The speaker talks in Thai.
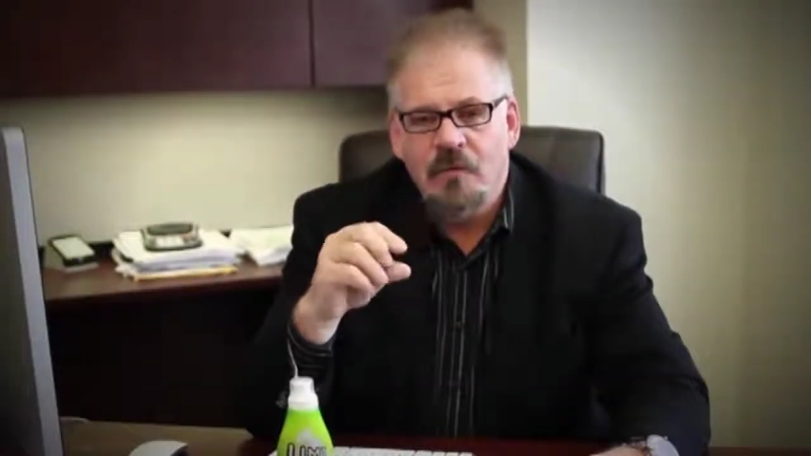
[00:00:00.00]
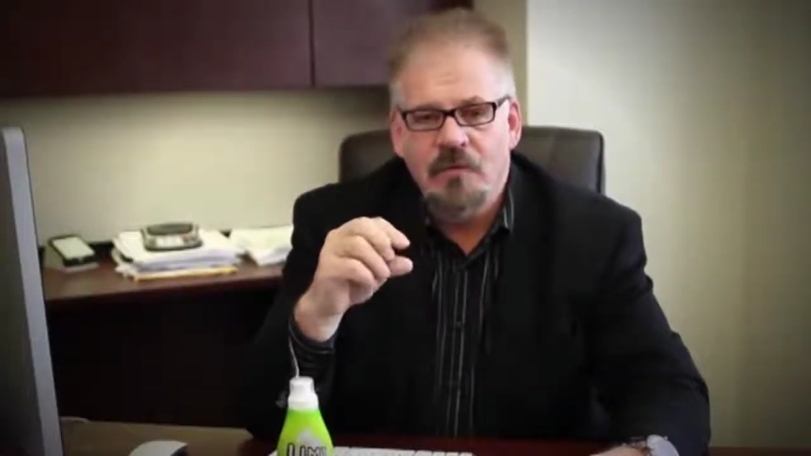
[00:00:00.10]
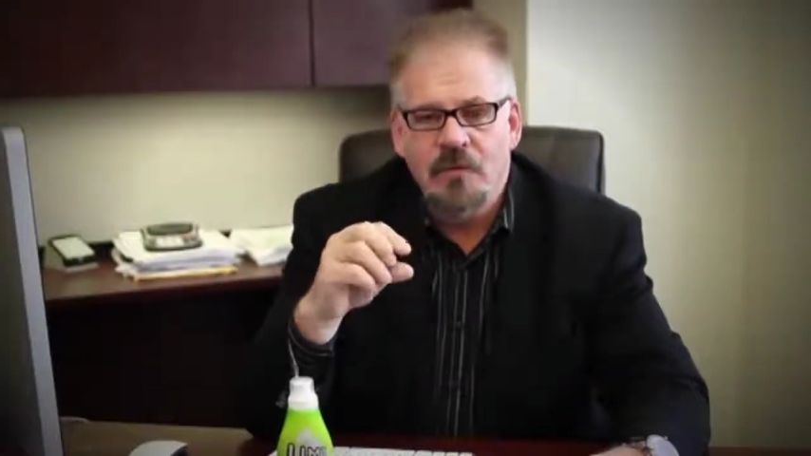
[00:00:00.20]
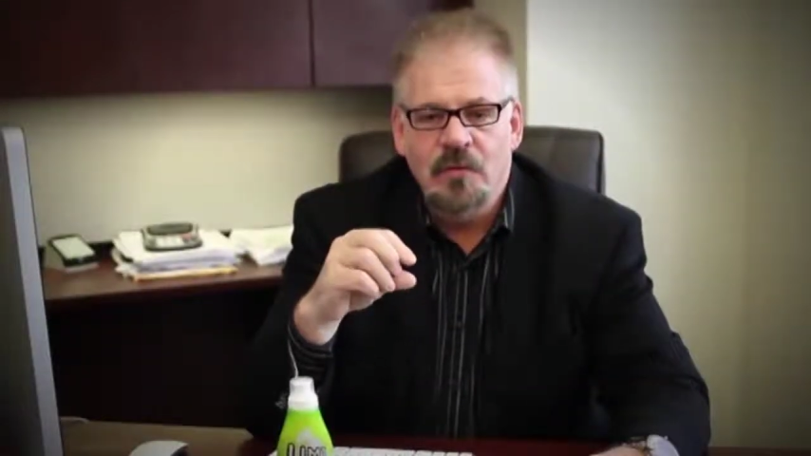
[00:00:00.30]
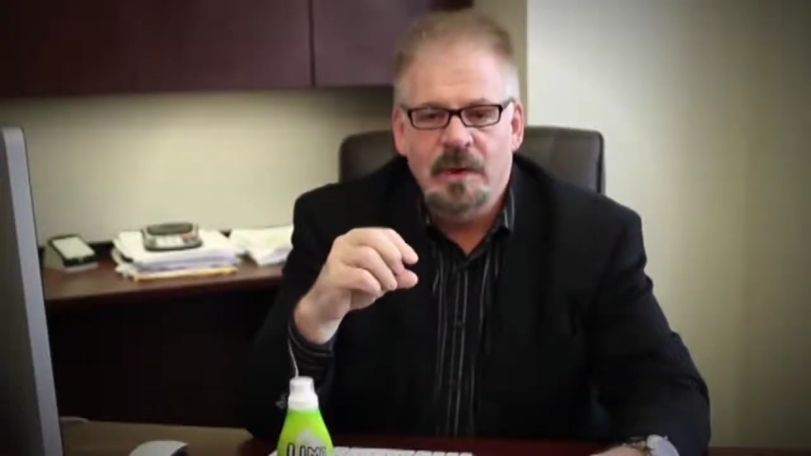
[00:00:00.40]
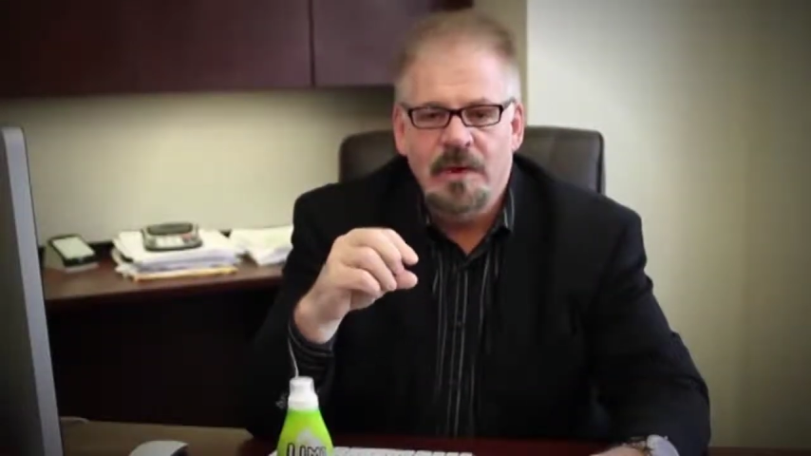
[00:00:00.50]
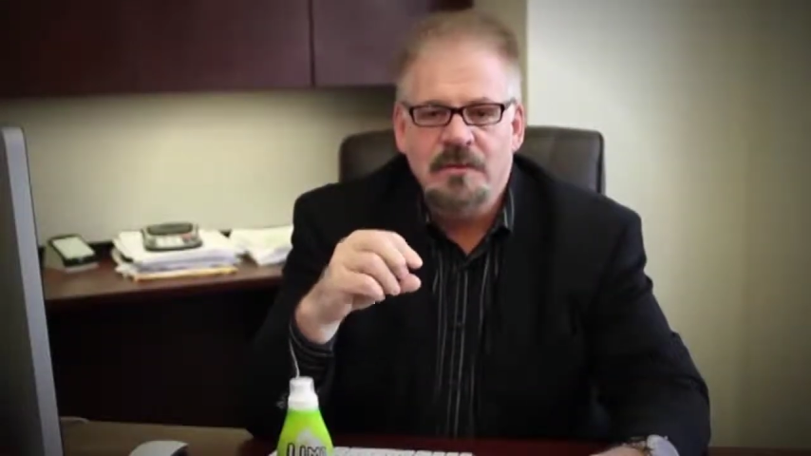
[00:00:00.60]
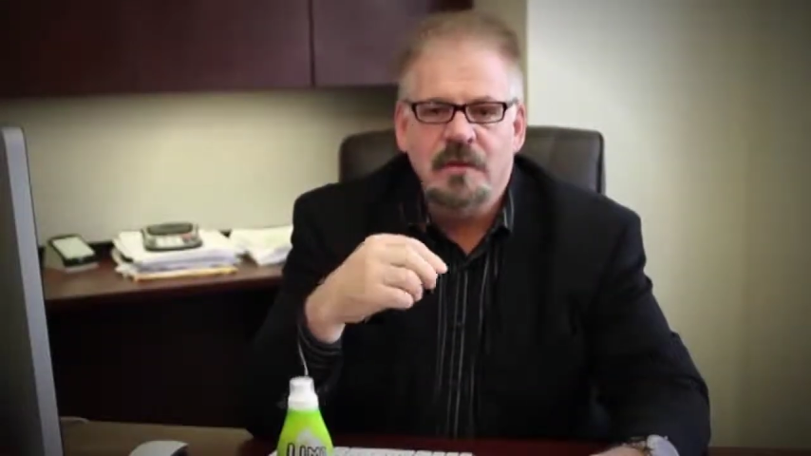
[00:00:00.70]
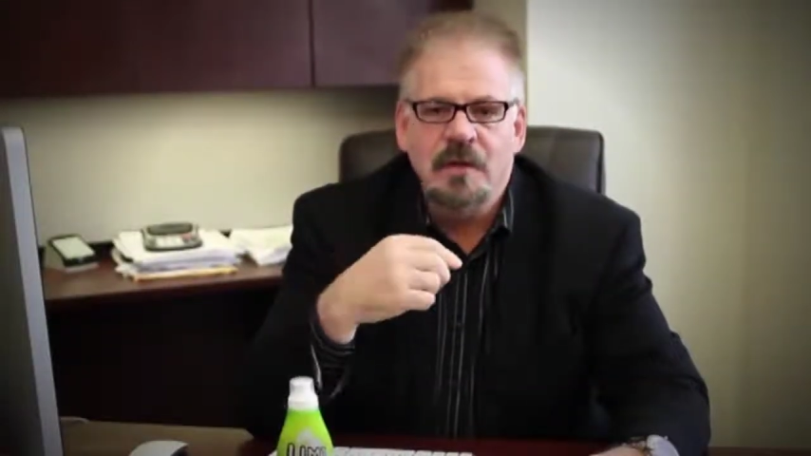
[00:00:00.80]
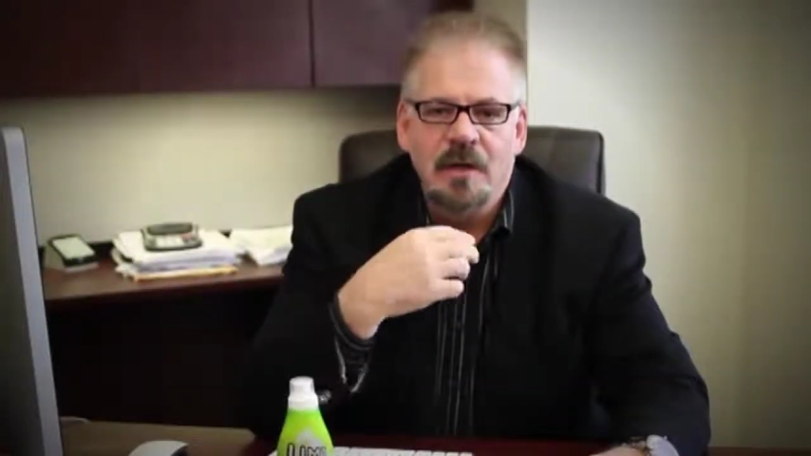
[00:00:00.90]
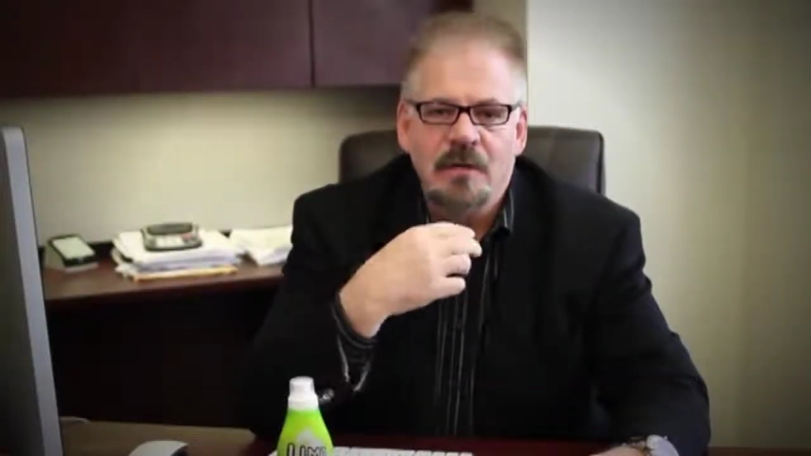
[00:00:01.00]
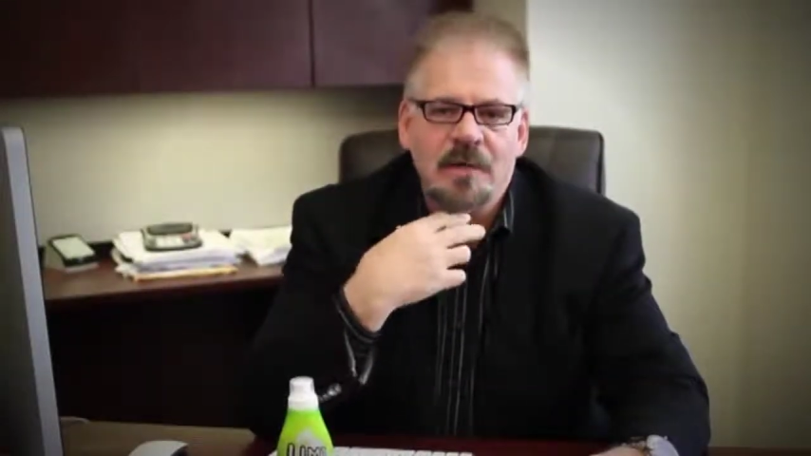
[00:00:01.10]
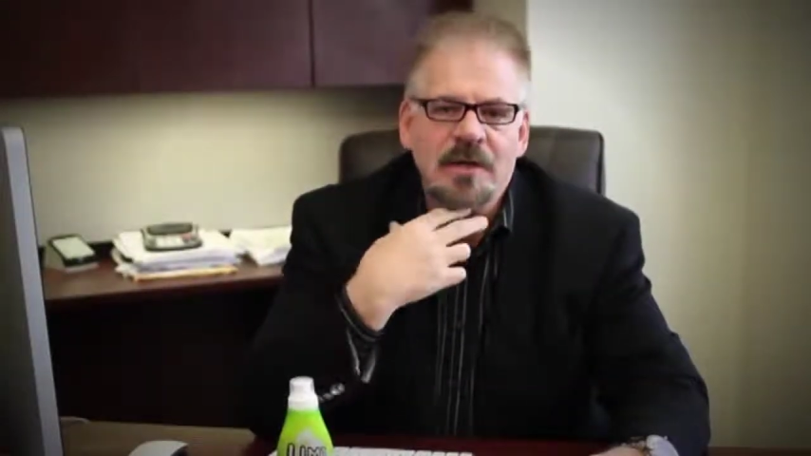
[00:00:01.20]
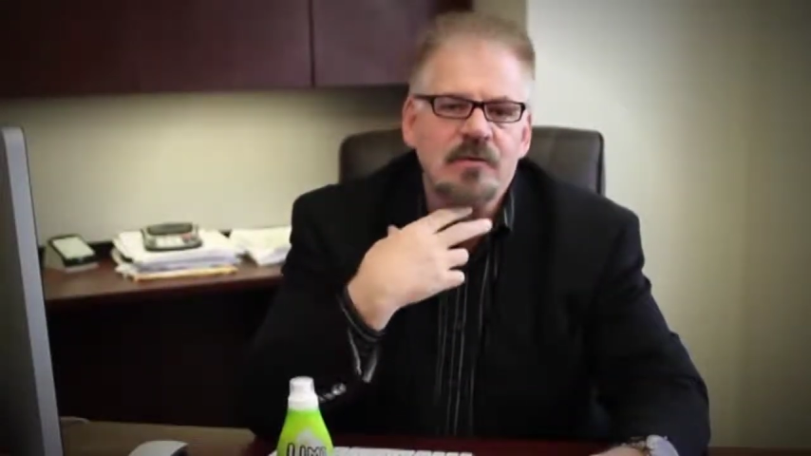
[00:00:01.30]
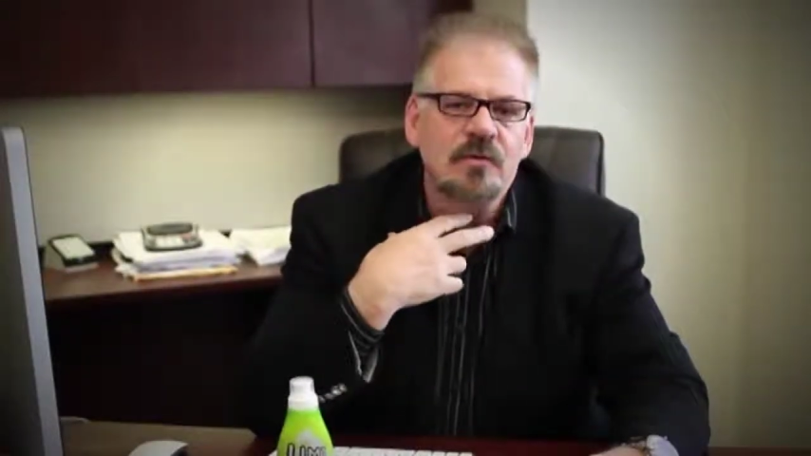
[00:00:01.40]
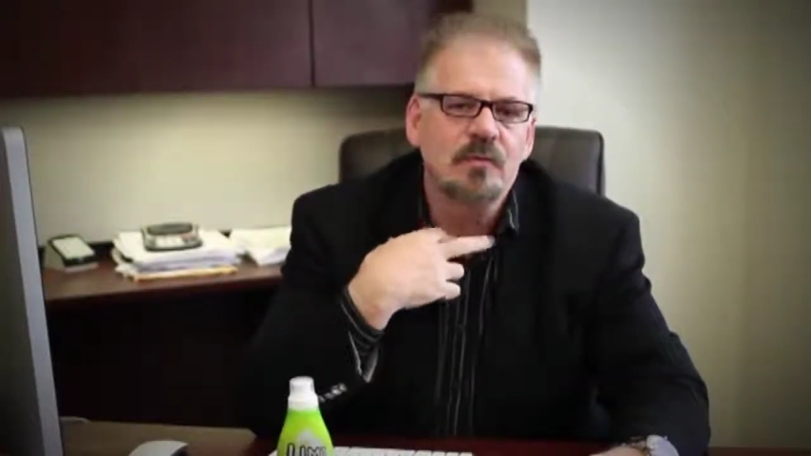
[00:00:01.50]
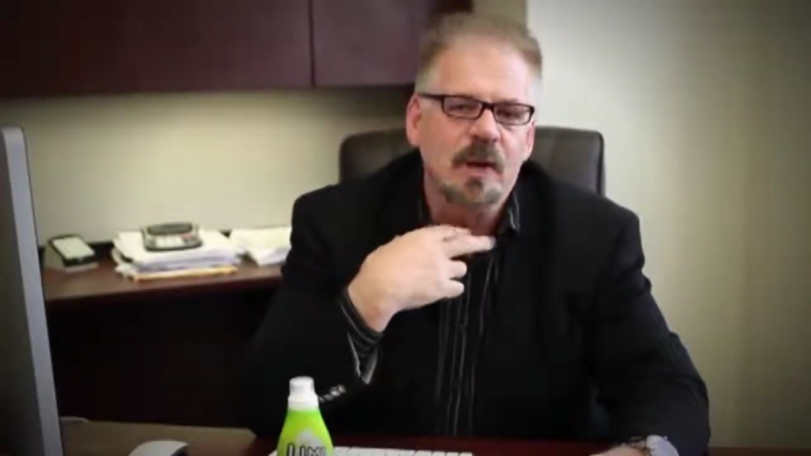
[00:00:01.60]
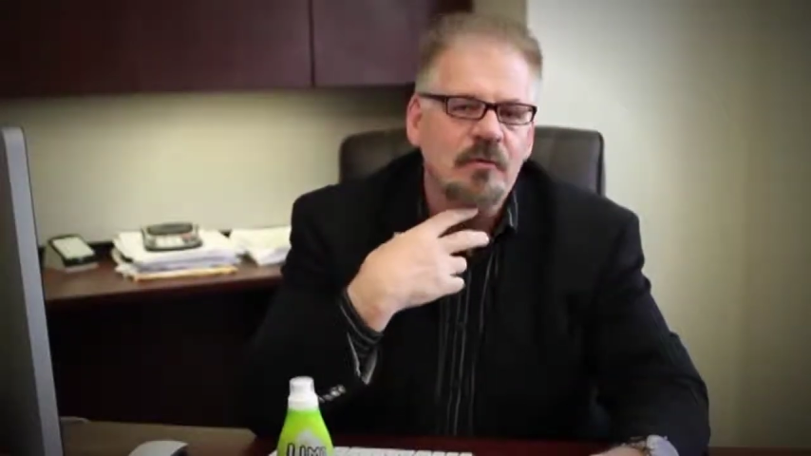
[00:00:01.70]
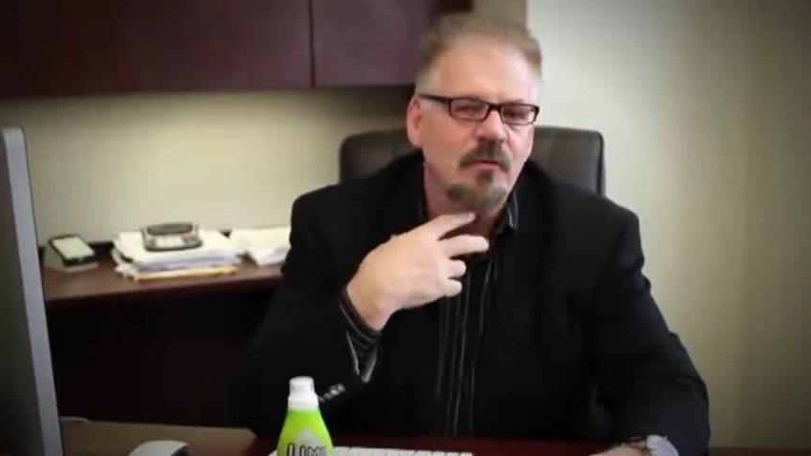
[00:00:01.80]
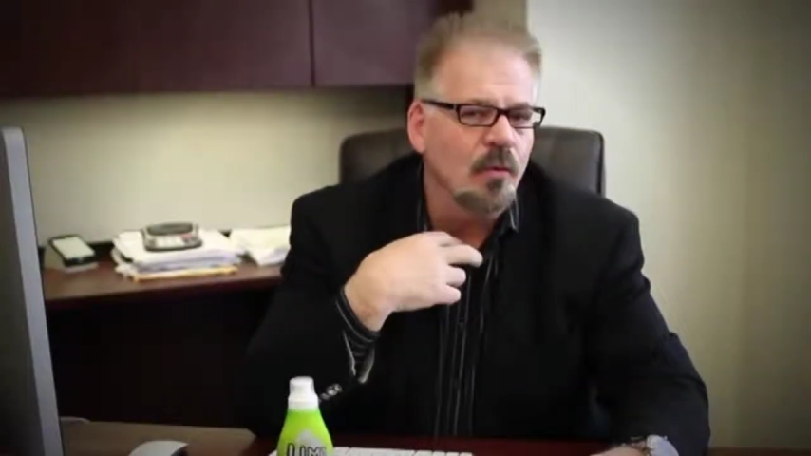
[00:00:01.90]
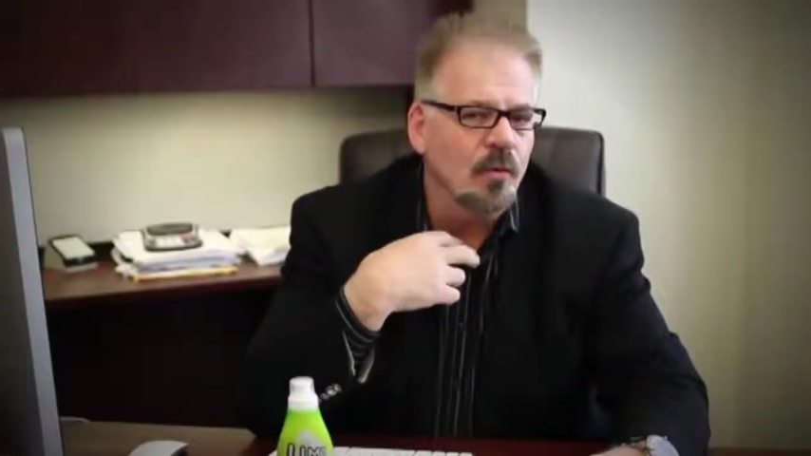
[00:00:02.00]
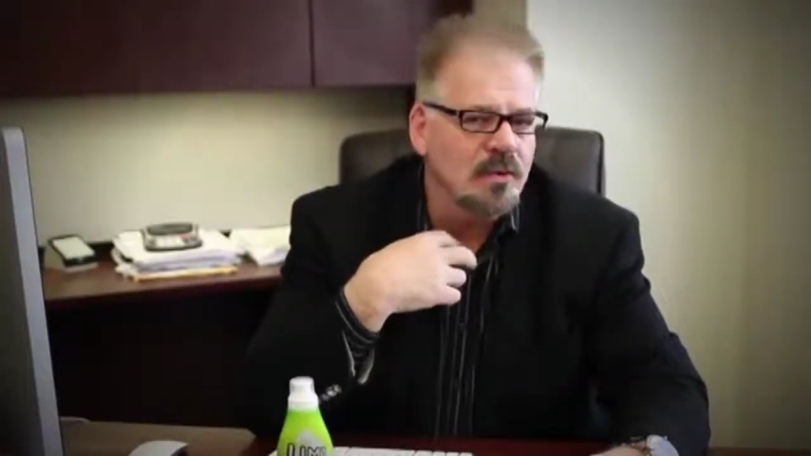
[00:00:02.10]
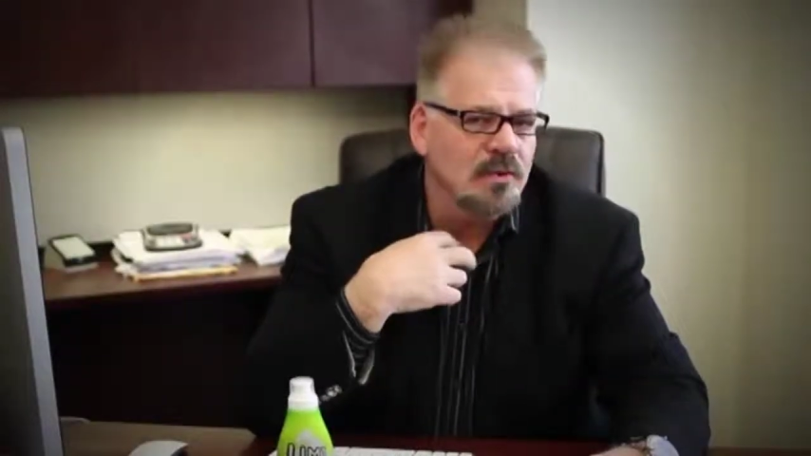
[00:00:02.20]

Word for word: ลูกๆ แต่หลังจากไปทำงานสองสามวัน